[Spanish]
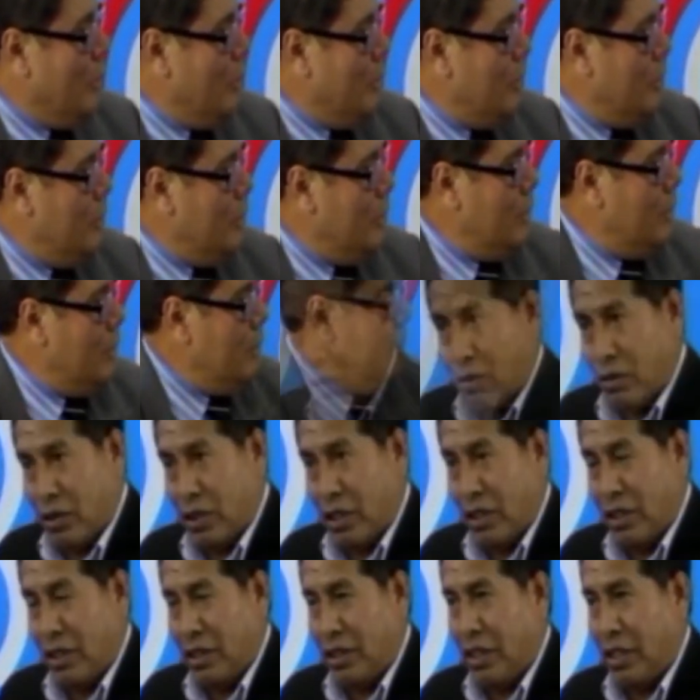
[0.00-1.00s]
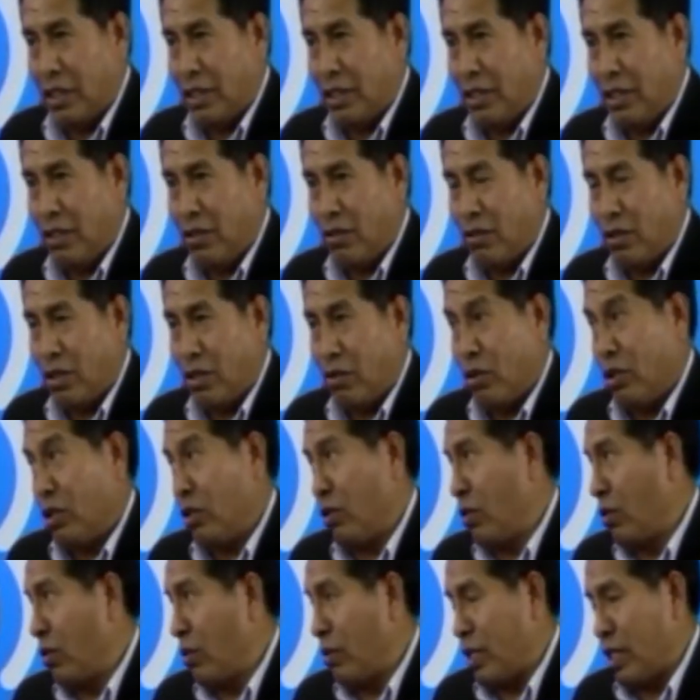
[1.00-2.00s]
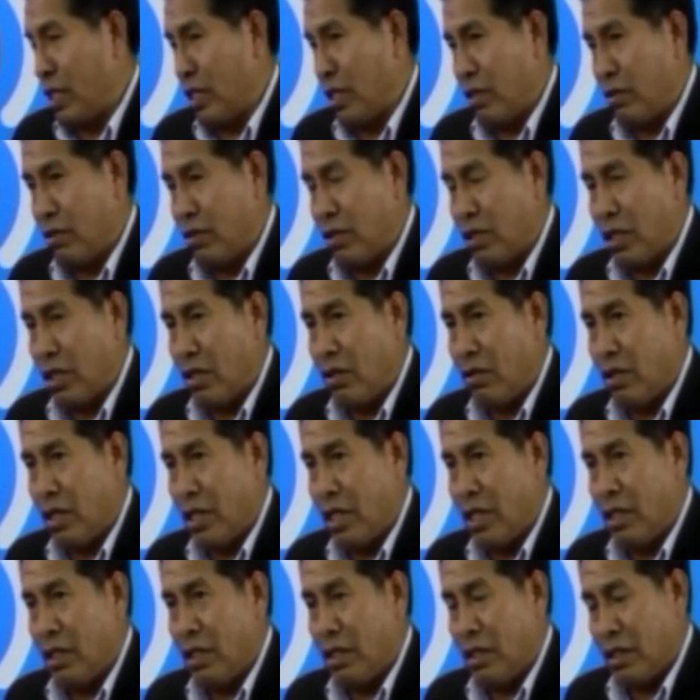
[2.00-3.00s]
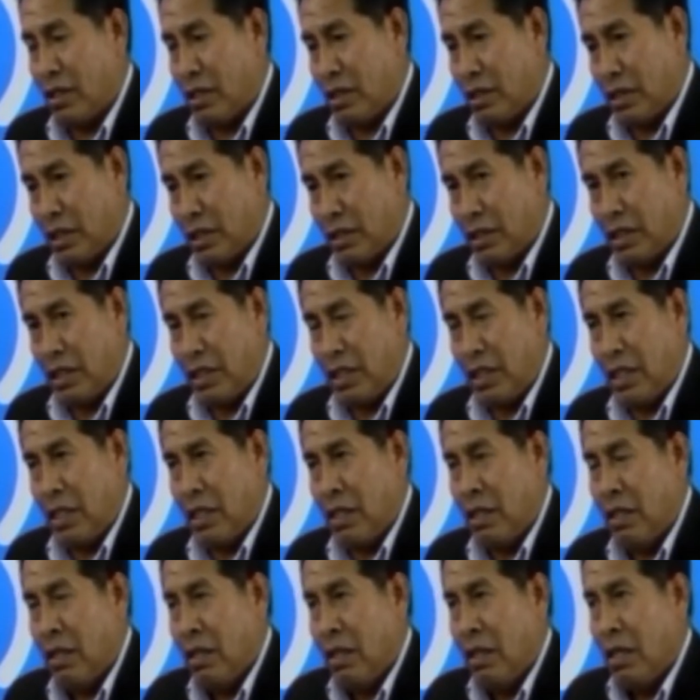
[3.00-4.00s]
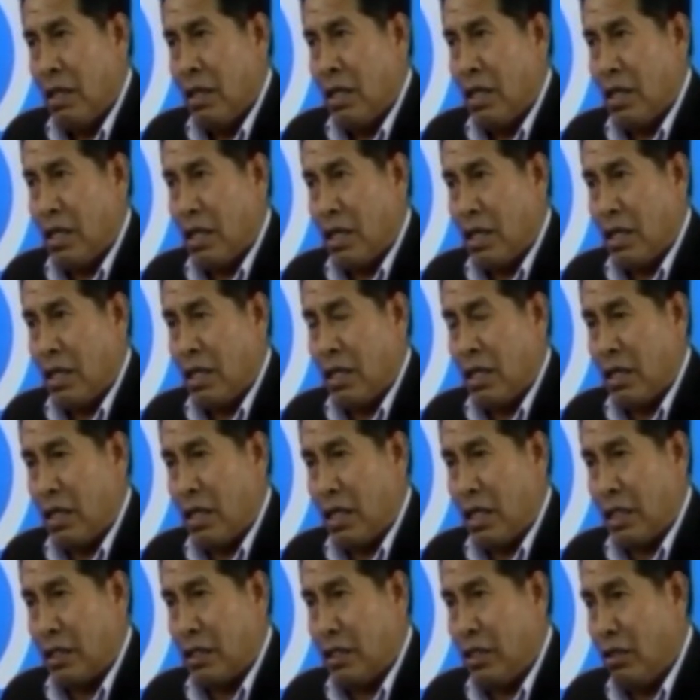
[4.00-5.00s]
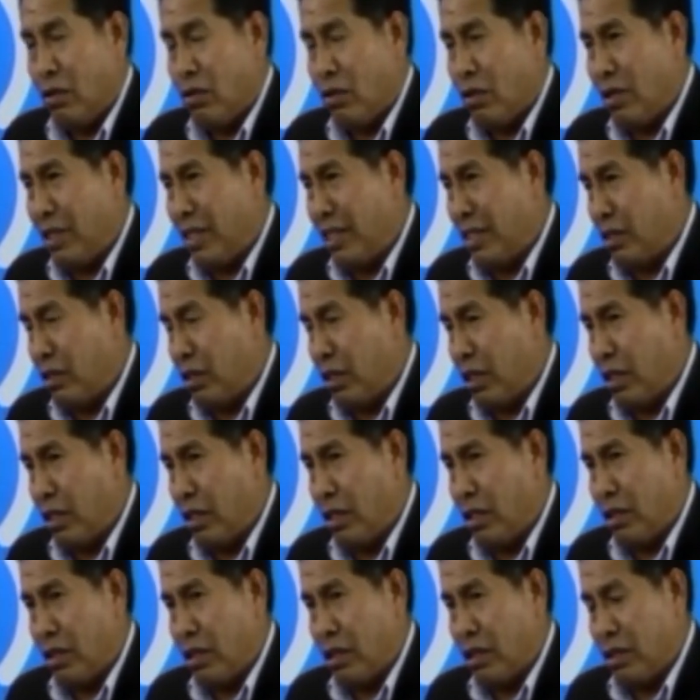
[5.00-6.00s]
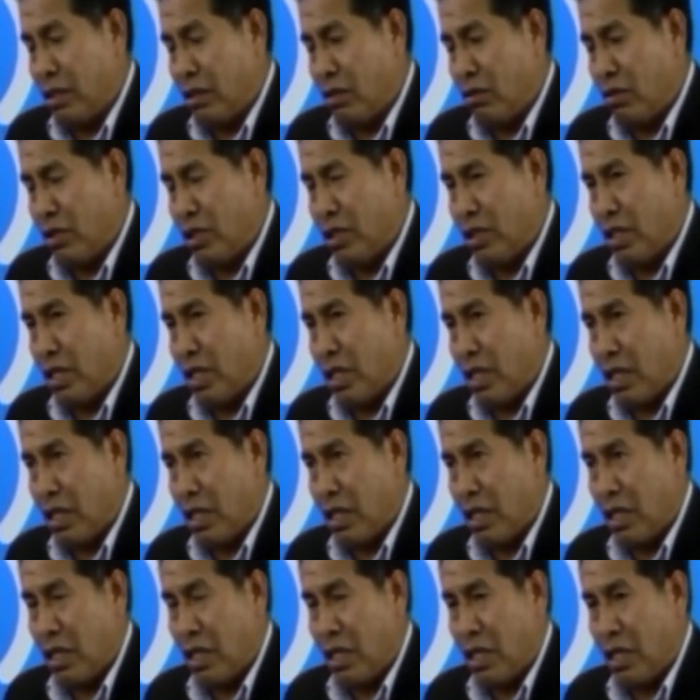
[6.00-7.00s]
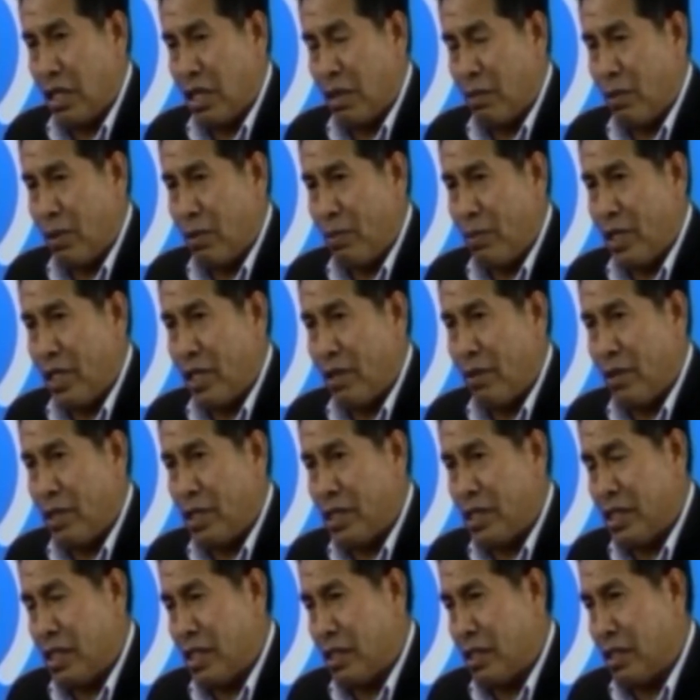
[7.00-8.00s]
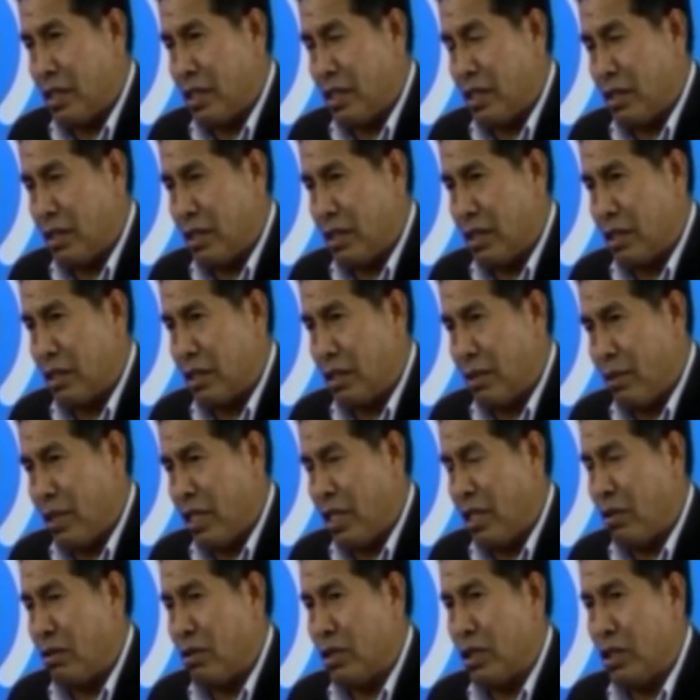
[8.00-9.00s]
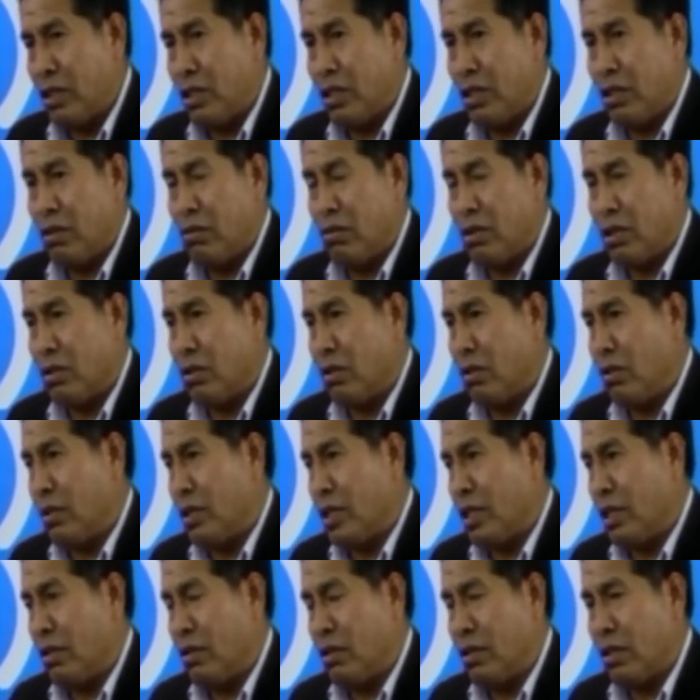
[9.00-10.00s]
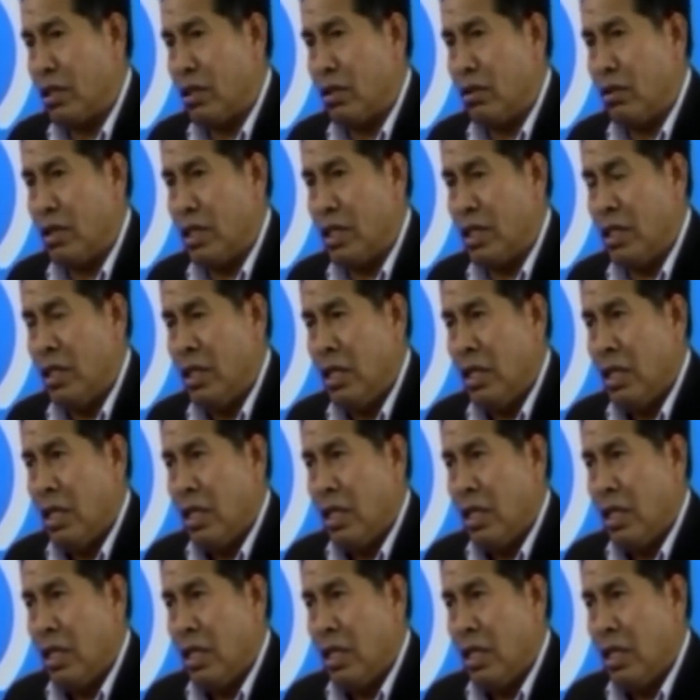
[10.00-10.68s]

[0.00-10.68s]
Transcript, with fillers: La gran ausencia ha sido de nuestro gobernador regional desde ya. Ah, ha sido, este es, no es la, primera vez que se, ve la ausencia de nuestro gobernador regional.